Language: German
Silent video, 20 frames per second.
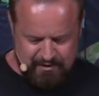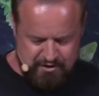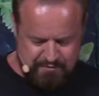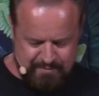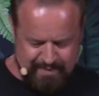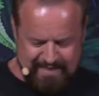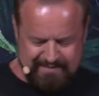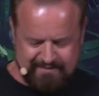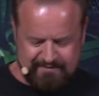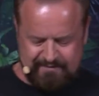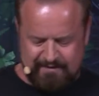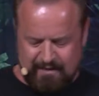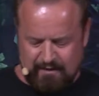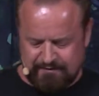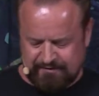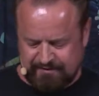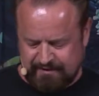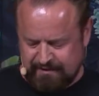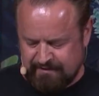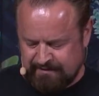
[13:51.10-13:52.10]
Schmerzen
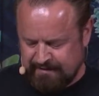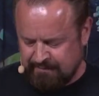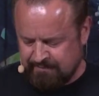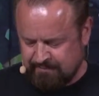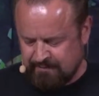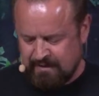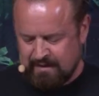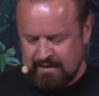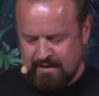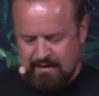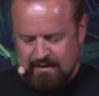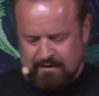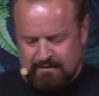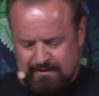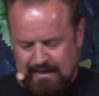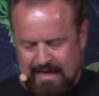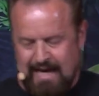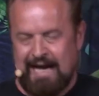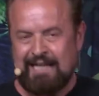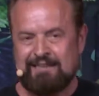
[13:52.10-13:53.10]
auf sich nimmt,
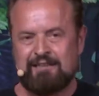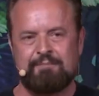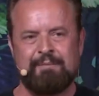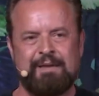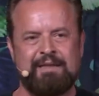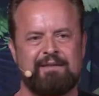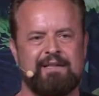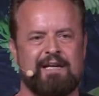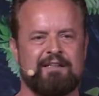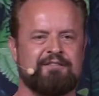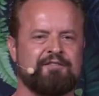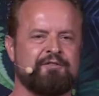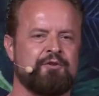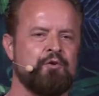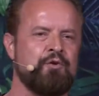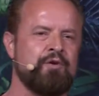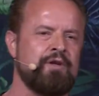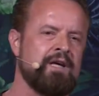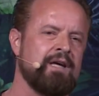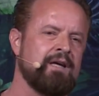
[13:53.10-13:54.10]
der hat mit der
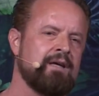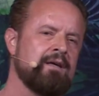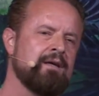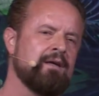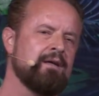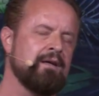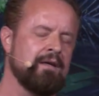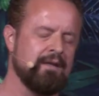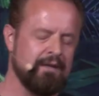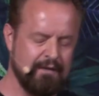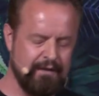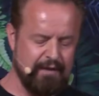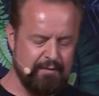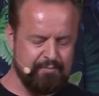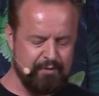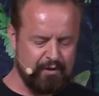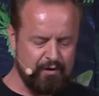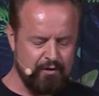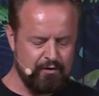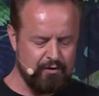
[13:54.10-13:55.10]
Sünde
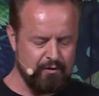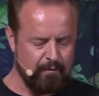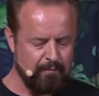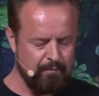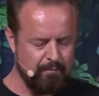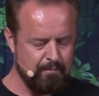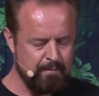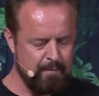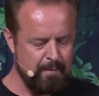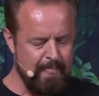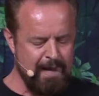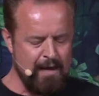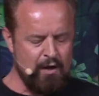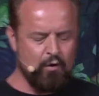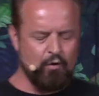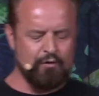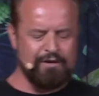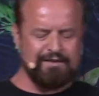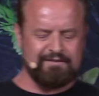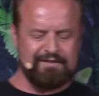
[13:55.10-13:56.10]
gebrochen
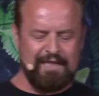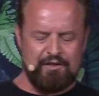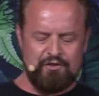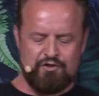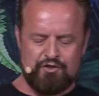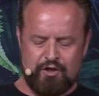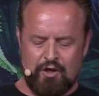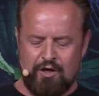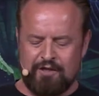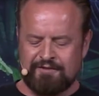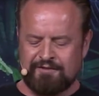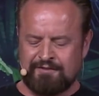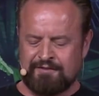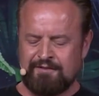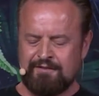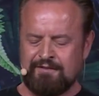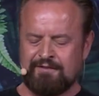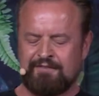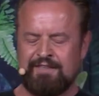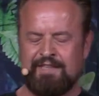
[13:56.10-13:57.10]
und ist
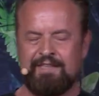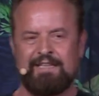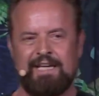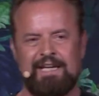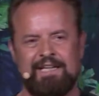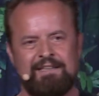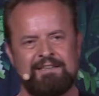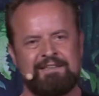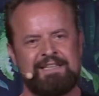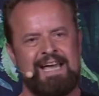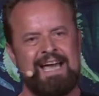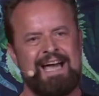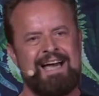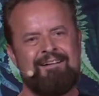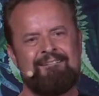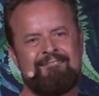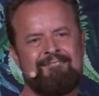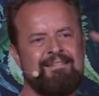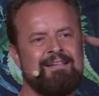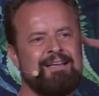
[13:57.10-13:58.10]
entschlossen, sich in
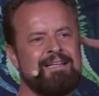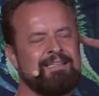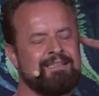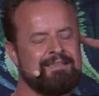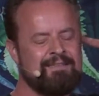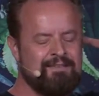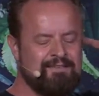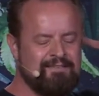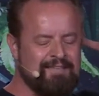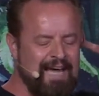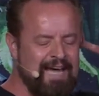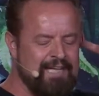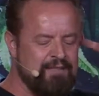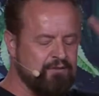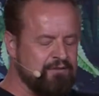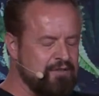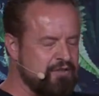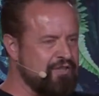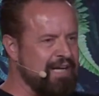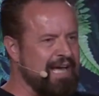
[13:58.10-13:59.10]
der Zeit,
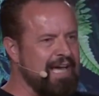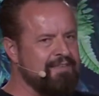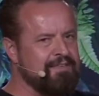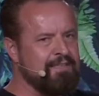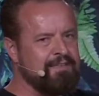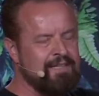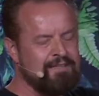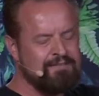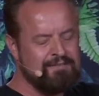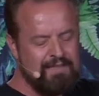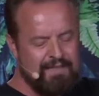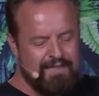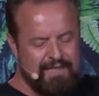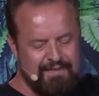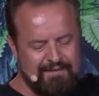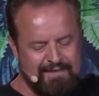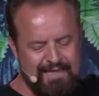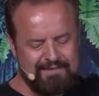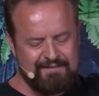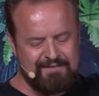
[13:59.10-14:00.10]
unterstreicht er das,
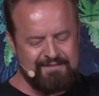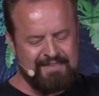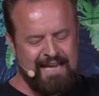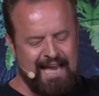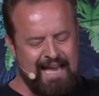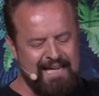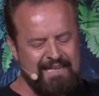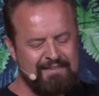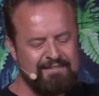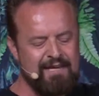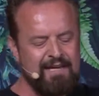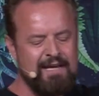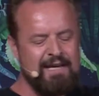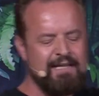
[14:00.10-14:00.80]
in der Zeit,